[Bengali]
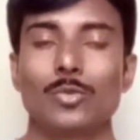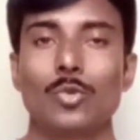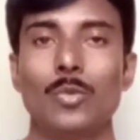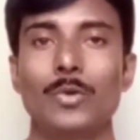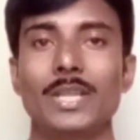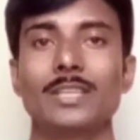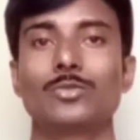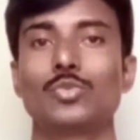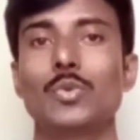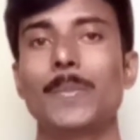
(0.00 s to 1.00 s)
কোমরের
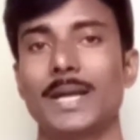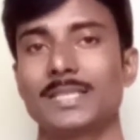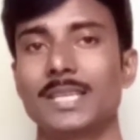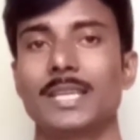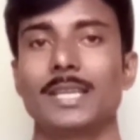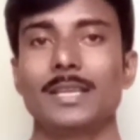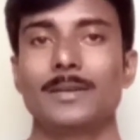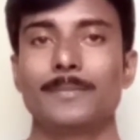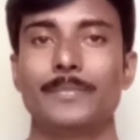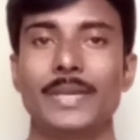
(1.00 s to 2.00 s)
দুপাশে
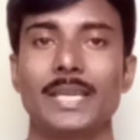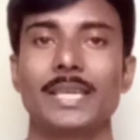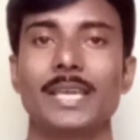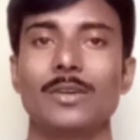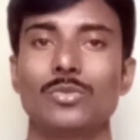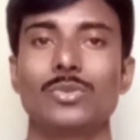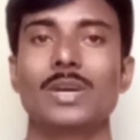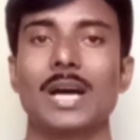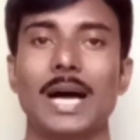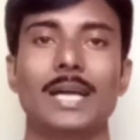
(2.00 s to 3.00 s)
বেঁকে কোনো
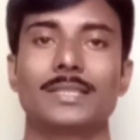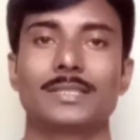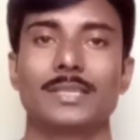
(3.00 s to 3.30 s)
কাজ